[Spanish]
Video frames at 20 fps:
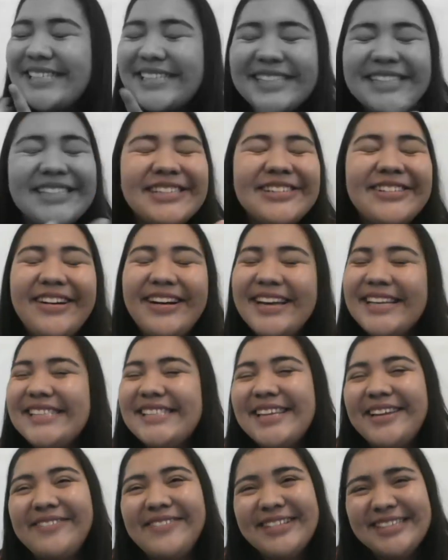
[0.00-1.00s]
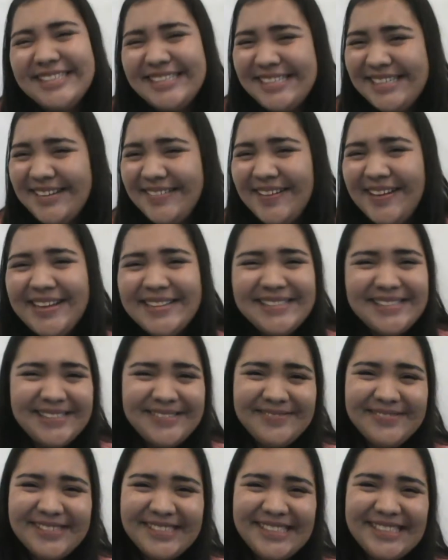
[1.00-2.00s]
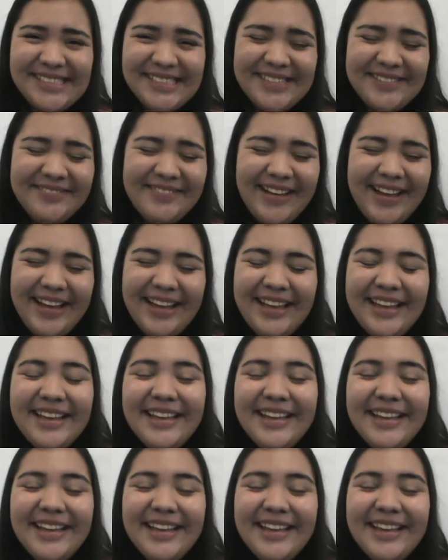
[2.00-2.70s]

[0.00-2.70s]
Ay no, es hermosísima, es hermosísima.